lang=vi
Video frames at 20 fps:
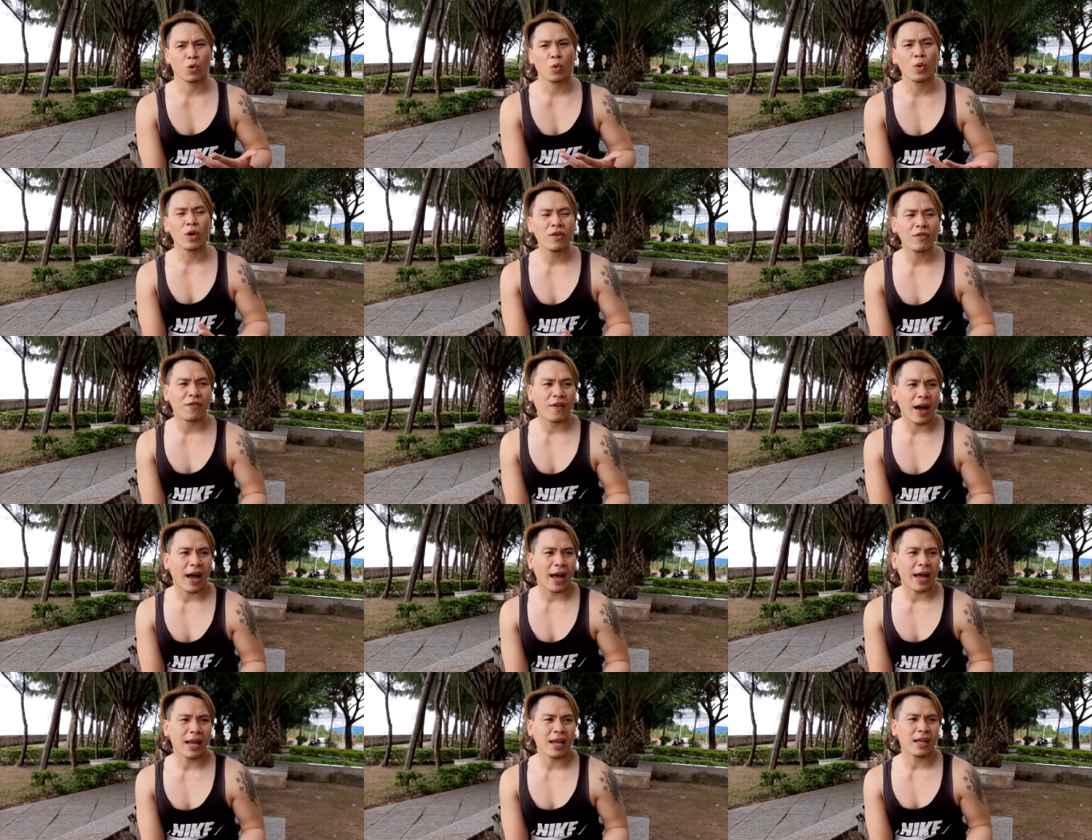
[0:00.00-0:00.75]
quý
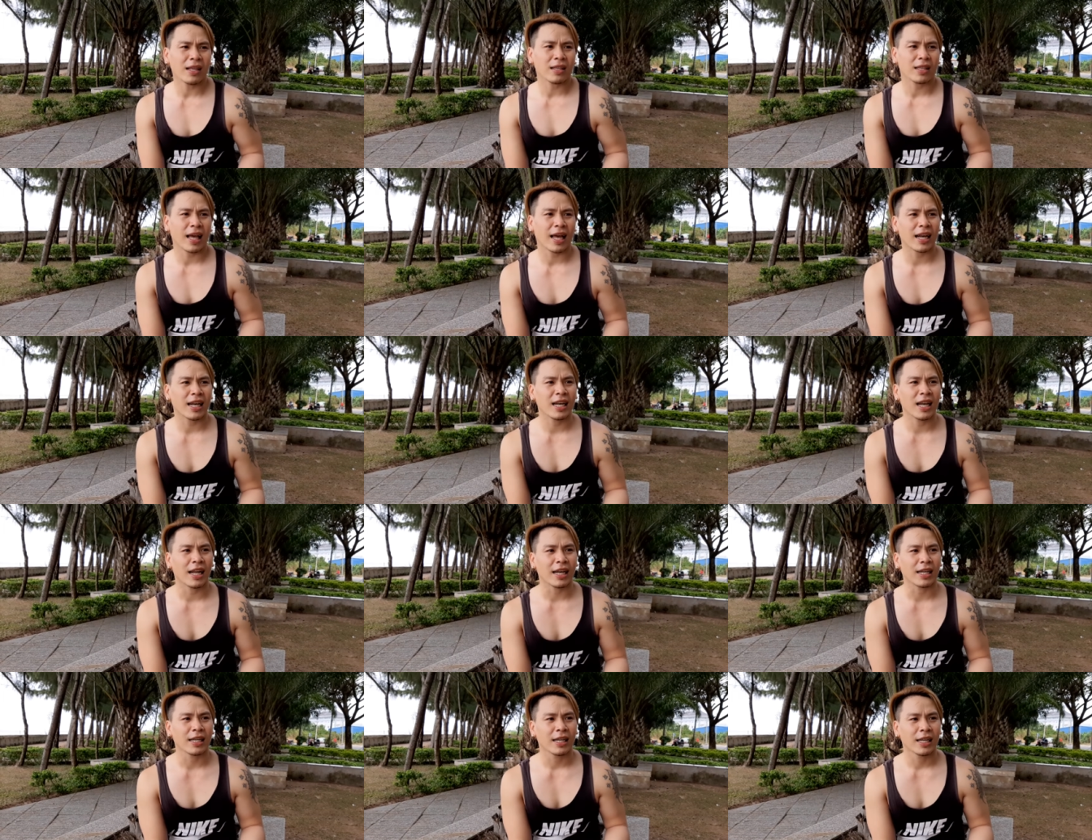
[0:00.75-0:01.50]
phái thanh
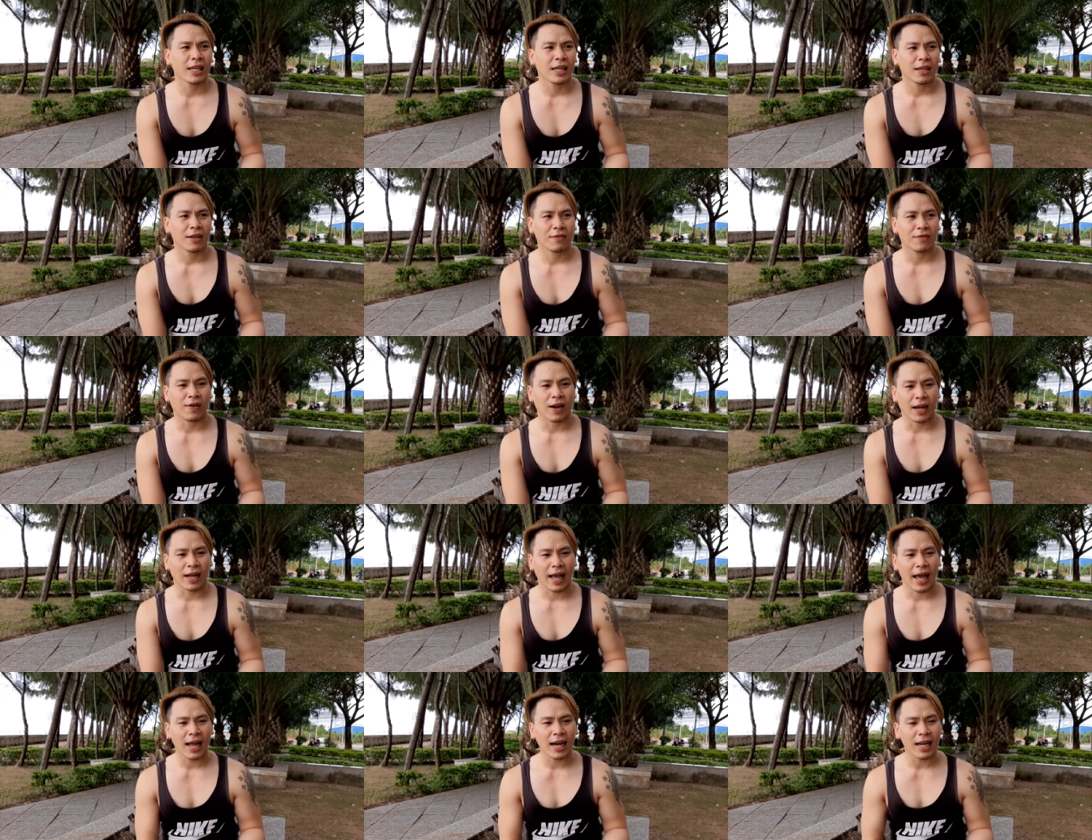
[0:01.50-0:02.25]
lịch
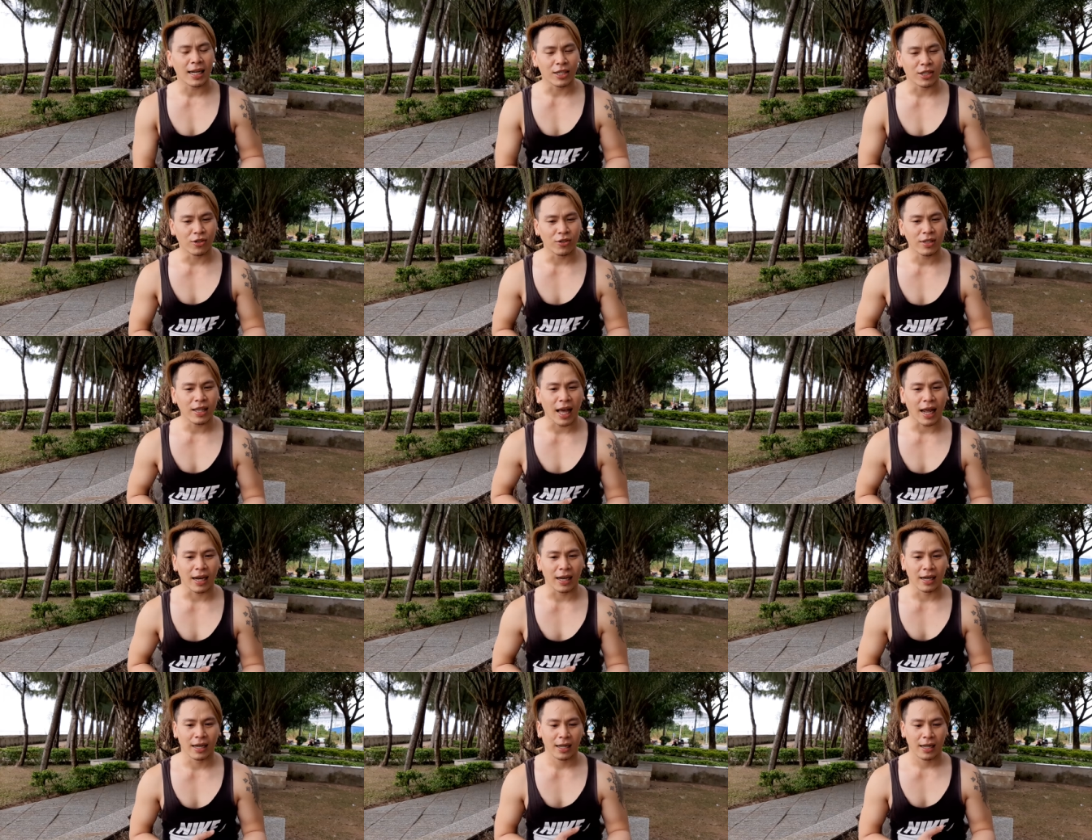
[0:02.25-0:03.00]
và khá là trưởng
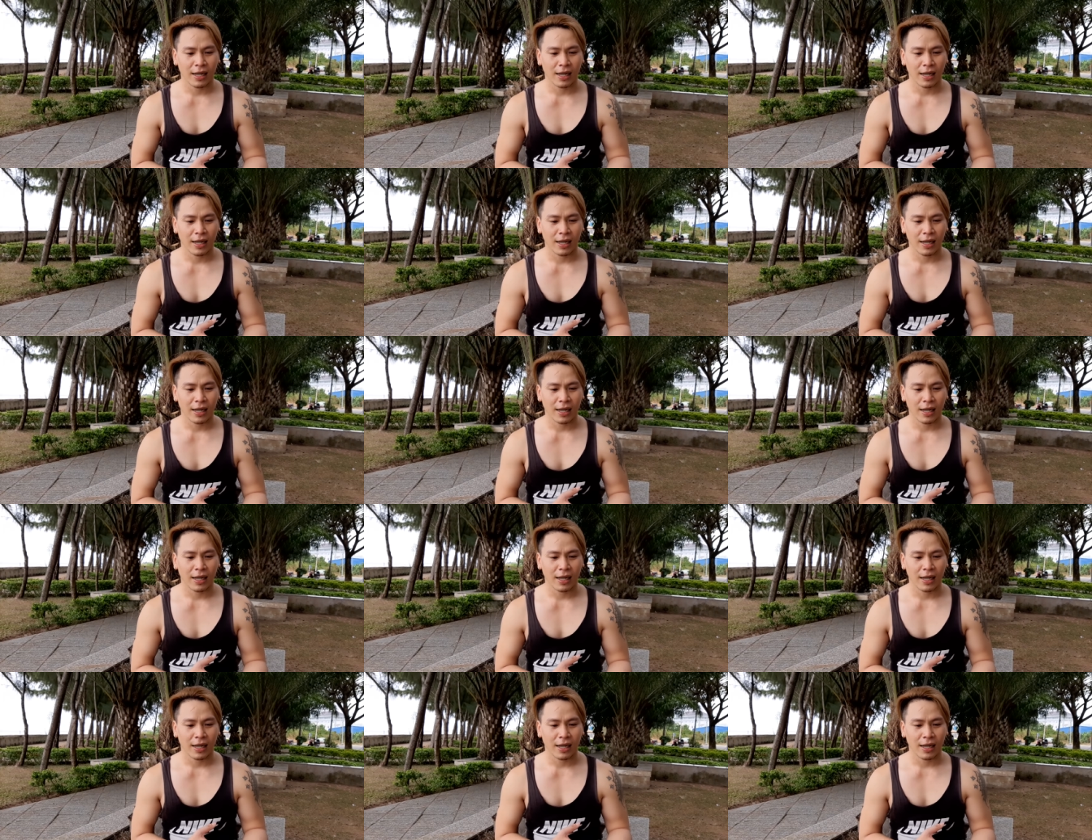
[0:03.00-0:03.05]
thành